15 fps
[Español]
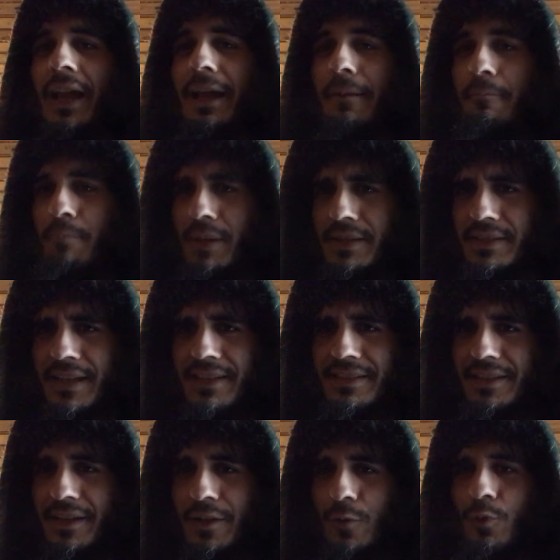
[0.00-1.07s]
Empecé a
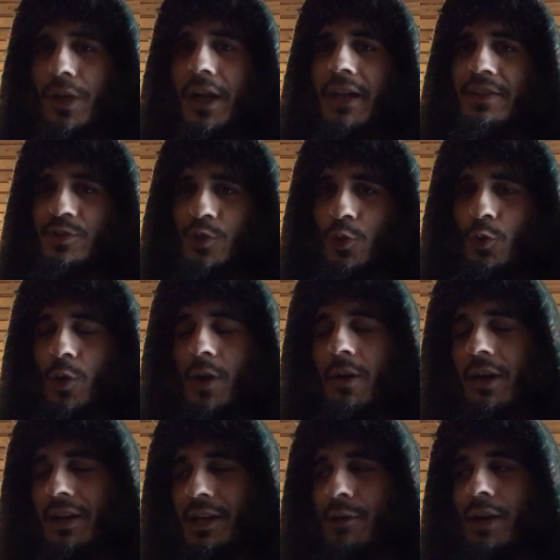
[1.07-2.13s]
hacer una canción
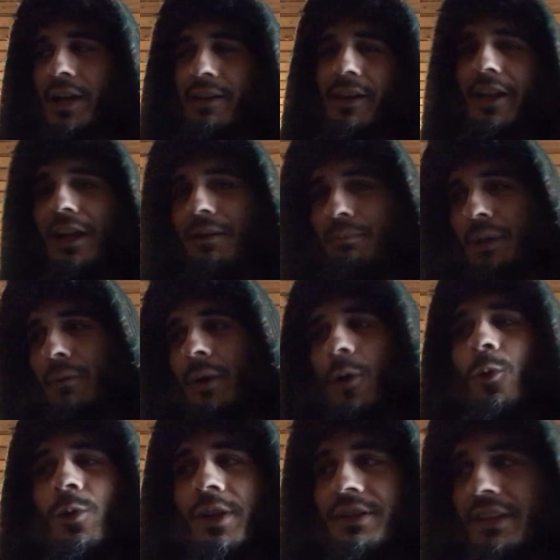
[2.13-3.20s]
nueva que va a quedar en mi
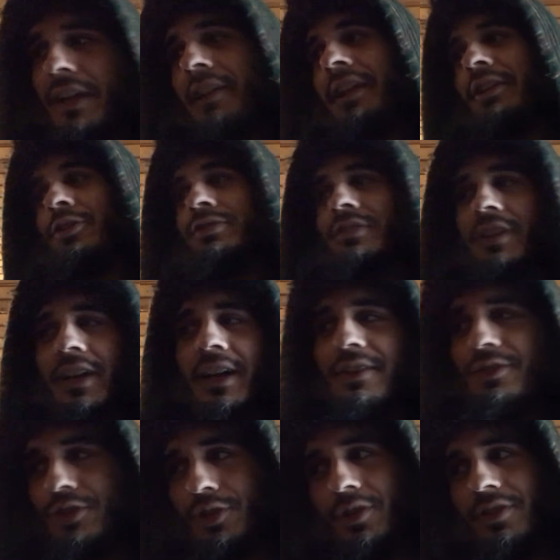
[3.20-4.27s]
baúl de secretos de
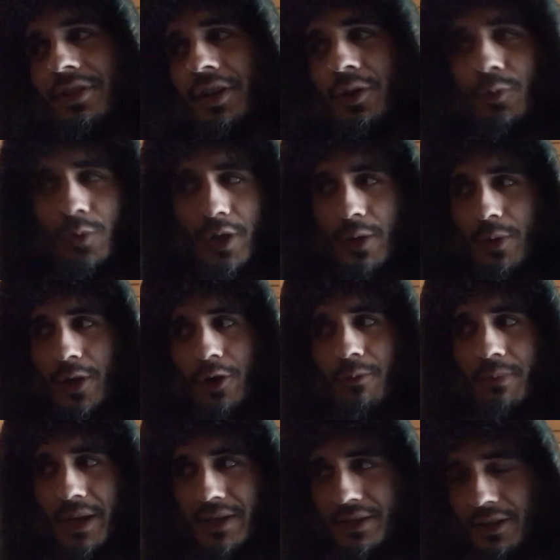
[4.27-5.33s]
canciones que nunca voy a
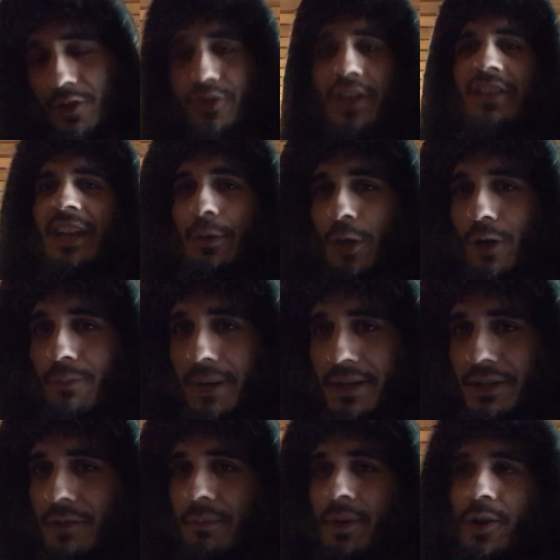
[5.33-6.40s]
compartir. O sea, sí la voy a
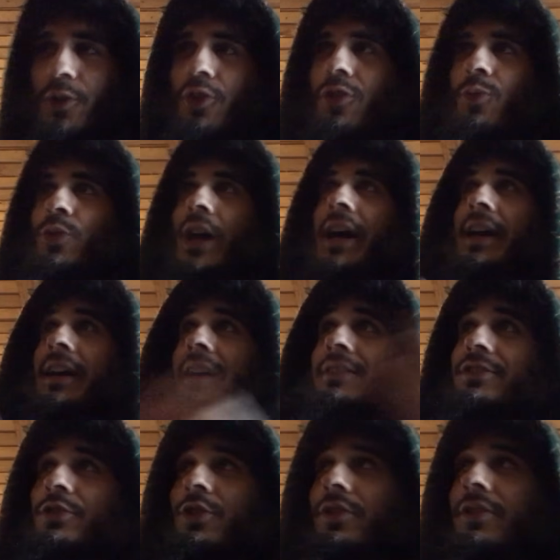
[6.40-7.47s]
compartir, pero no como una gran
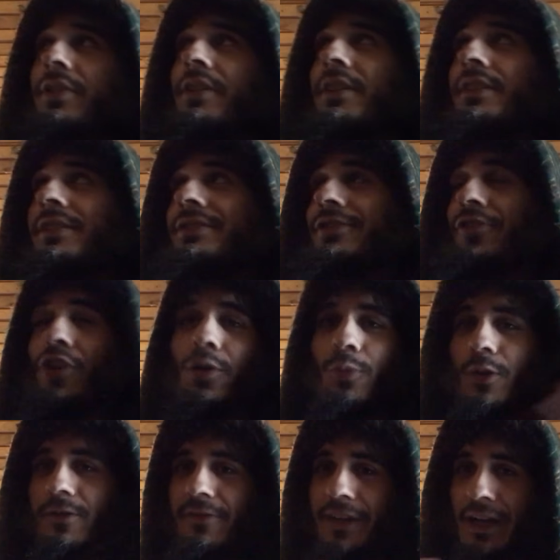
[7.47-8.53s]
canción, sino
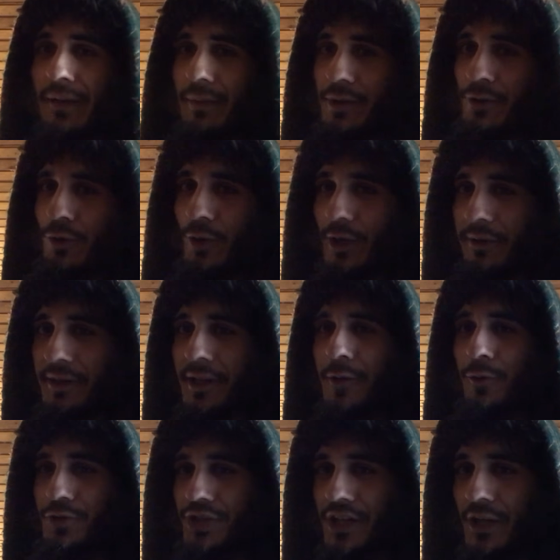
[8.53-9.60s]
como el fragmento que van a
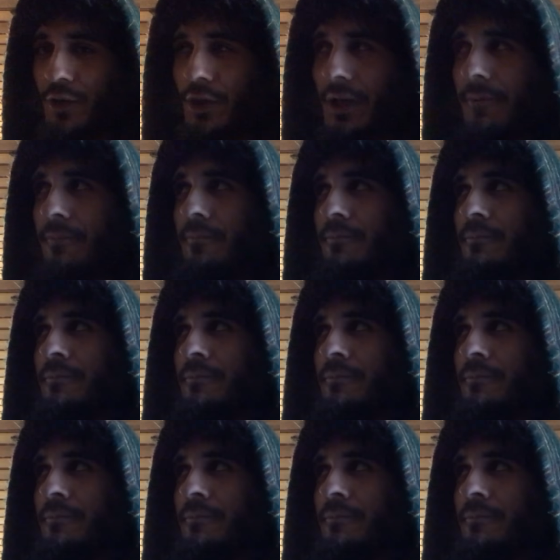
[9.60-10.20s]
escuchar ahora.